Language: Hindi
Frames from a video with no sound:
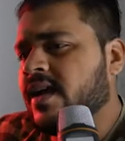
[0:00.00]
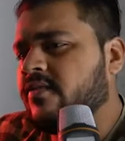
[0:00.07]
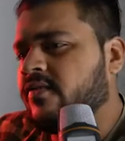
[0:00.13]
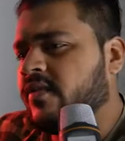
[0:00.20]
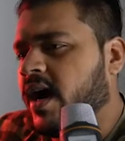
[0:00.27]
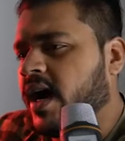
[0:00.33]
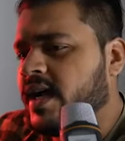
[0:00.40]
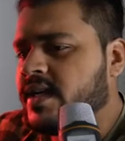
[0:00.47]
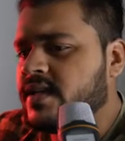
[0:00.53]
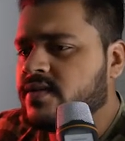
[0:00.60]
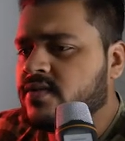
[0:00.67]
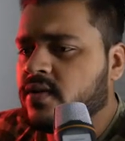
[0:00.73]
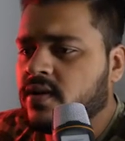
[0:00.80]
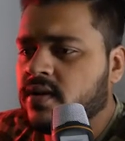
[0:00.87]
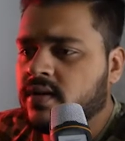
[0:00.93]
वायर्स
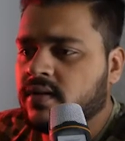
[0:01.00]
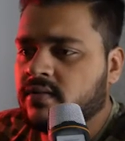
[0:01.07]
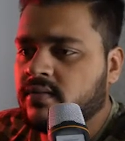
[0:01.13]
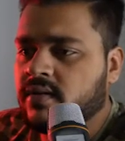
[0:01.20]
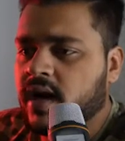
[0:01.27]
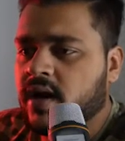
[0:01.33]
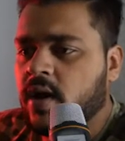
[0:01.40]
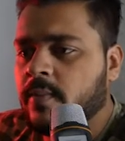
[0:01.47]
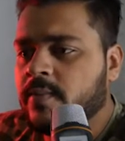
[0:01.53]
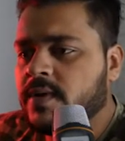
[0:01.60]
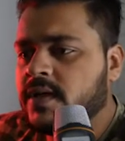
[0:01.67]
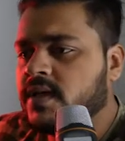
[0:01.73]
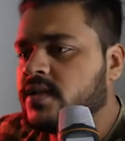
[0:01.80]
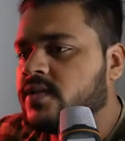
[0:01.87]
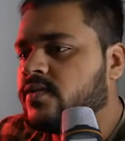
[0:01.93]
और
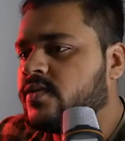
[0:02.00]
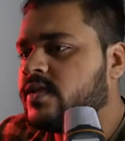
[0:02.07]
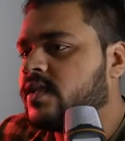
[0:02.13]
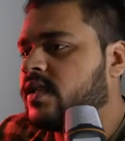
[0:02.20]
अडाप्टर्स और इस